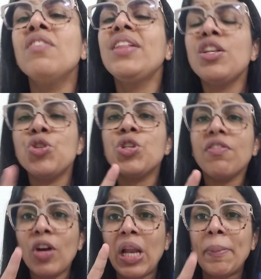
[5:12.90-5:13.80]
Vai ter gente
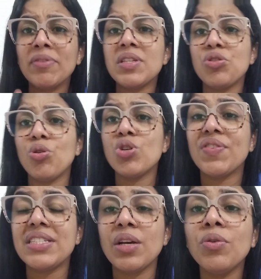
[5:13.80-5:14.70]
que vai olhar para você de longe e
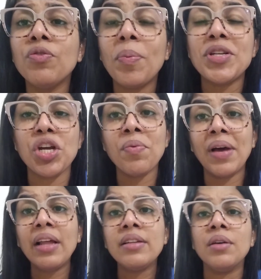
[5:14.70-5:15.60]
vai dizer: Eu não vou mexer com
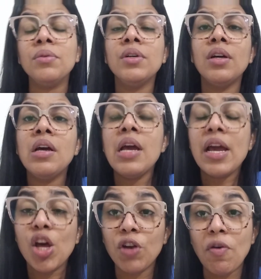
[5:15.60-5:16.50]
ela, não.
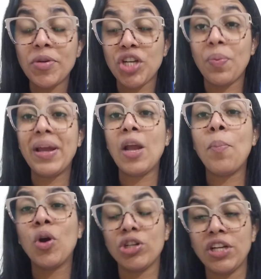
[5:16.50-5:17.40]
Eu não vou mexer com ele,
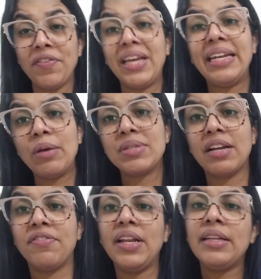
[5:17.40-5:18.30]
não, porque eu já vi que Deus é
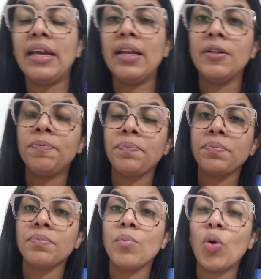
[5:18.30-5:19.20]
na vida dele.
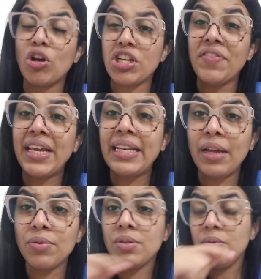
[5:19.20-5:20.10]
Porque eu já vi que
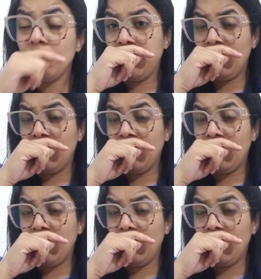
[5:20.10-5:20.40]
Deus